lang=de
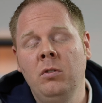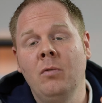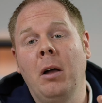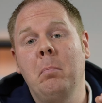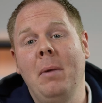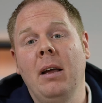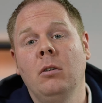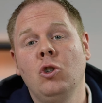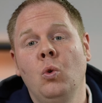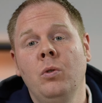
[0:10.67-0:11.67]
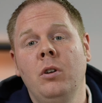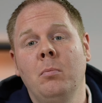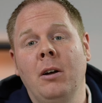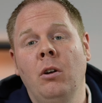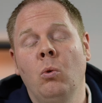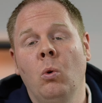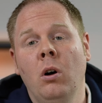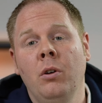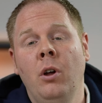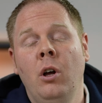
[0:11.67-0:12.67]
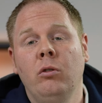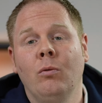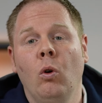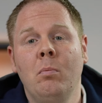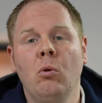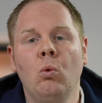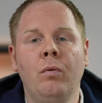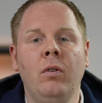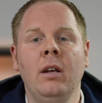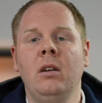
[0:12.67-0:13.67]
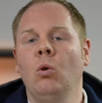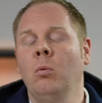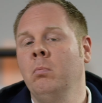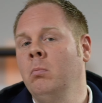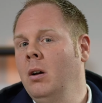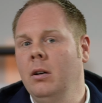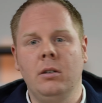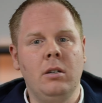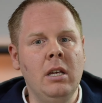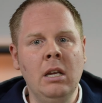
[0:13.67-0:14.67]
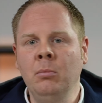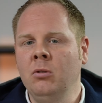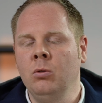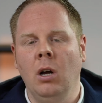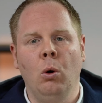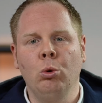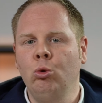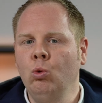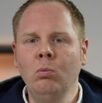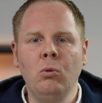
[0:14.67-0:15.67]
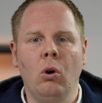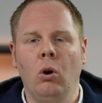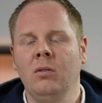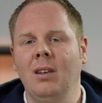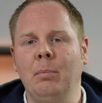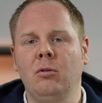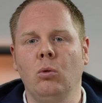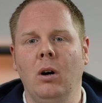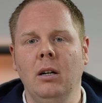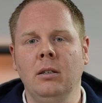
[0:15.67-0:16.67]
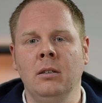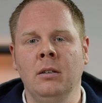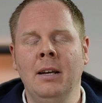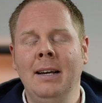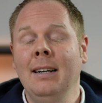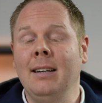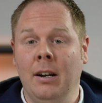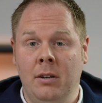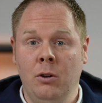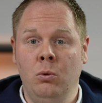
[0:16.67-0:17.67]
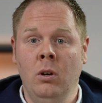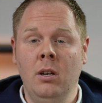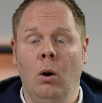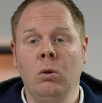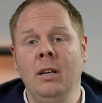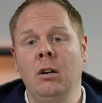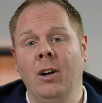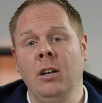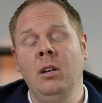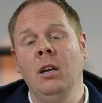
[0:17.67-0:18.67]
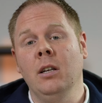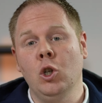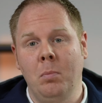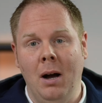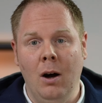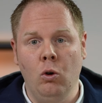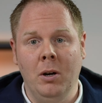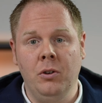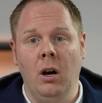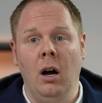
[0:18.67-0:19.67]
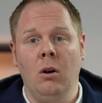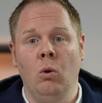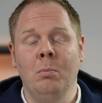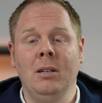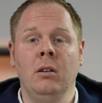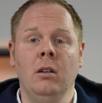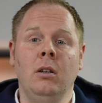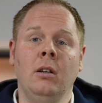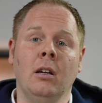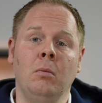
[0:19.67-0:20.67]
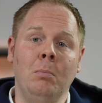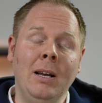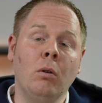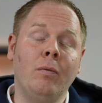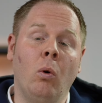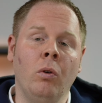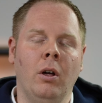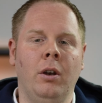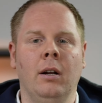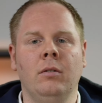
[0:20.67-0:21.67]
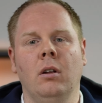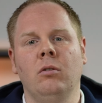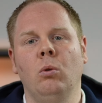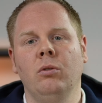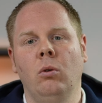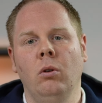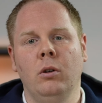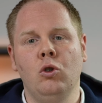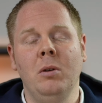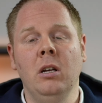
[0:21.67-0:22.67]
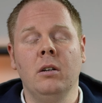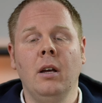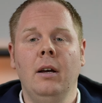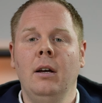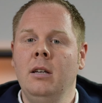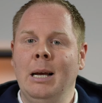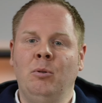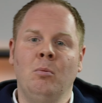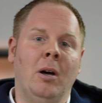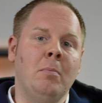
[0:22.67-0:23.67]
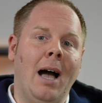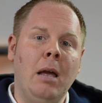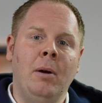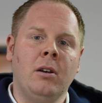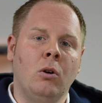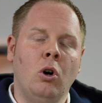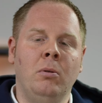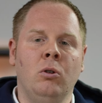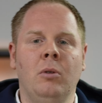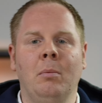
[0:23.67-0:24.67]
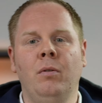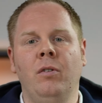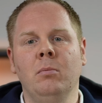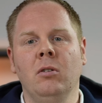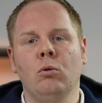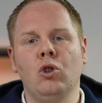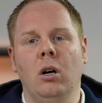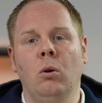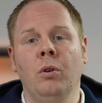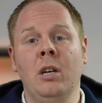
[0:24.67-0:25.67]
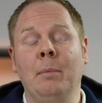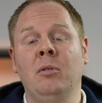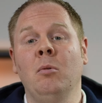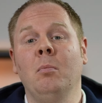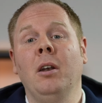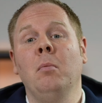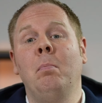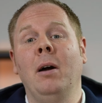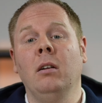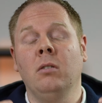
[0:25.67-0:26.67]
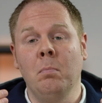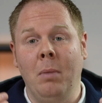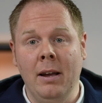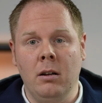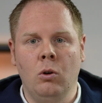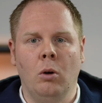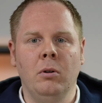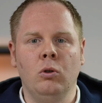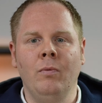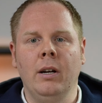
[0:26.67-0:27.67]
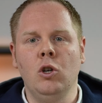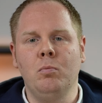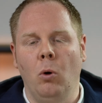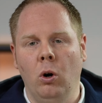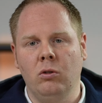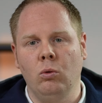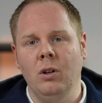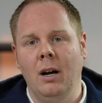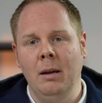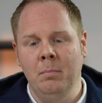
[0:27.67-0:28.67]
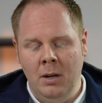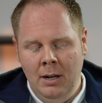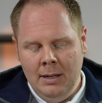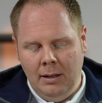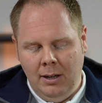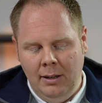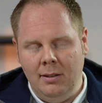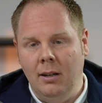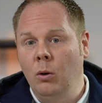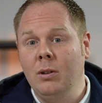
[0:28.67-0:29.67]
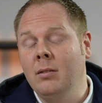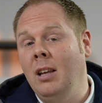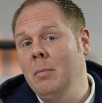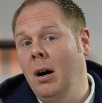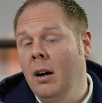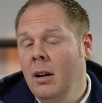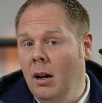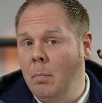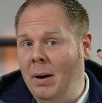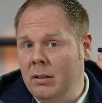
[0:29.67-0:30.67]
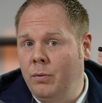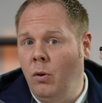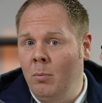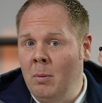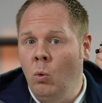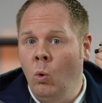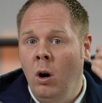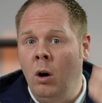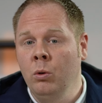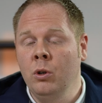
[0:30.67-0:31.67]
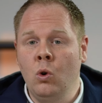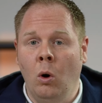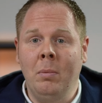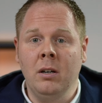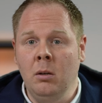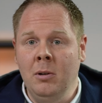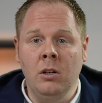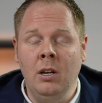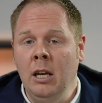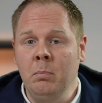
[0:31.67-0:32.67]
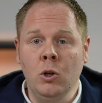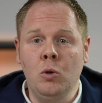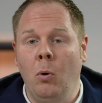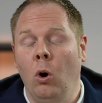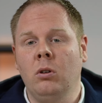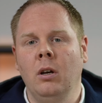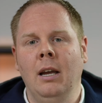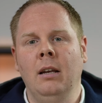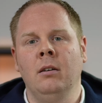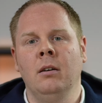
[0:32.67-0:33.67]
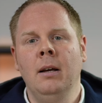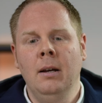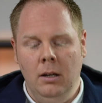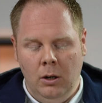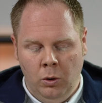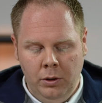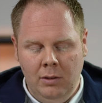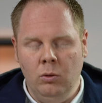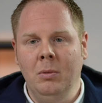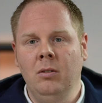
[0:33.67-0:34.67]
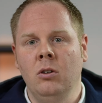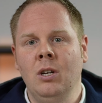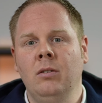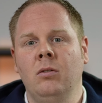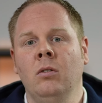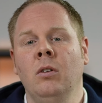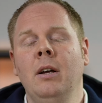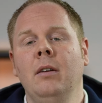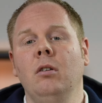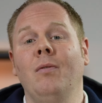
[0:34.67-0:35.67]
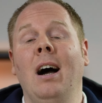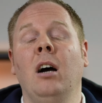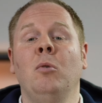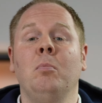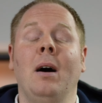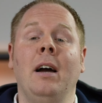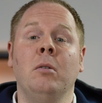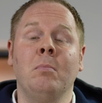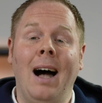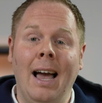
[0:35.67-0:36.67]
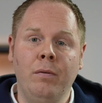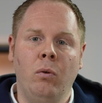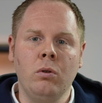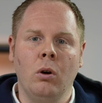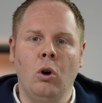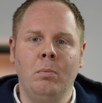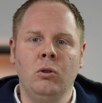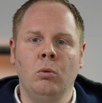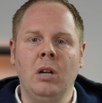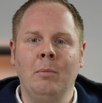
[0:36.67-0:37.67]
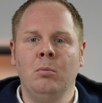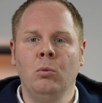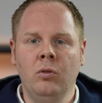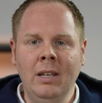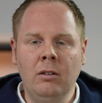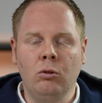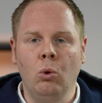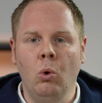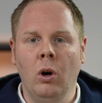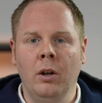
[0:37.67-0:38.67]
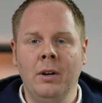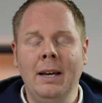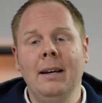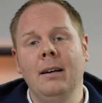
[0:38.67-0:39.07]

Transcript: Sie waren mehrere Stunden in meinen Ohren, sowohl beruflich, um äh, Teams und auch Zoom-Calls abzuhalten. Da hat natürlich auch die Qualität der Sprachübertragung mit den integrierten Mikrofonen eine ganz, ganz große Rolle gespielt. Ich habe sie mit meinem iPad gekoppelt, um damit Filme zu schauen. Ich habe sie mit meinem Peloton-Bike gekoppelt, um wirklich Sport zu treiben. Das heißt, auch das Thema Thema äh, Passform im Ohr und Kompatibilität mit Sportgeräten äh, konnte ich so ein bisschen testen. Sie waren mit meinem iPhone gekoppelt, um damit Musik zu hören.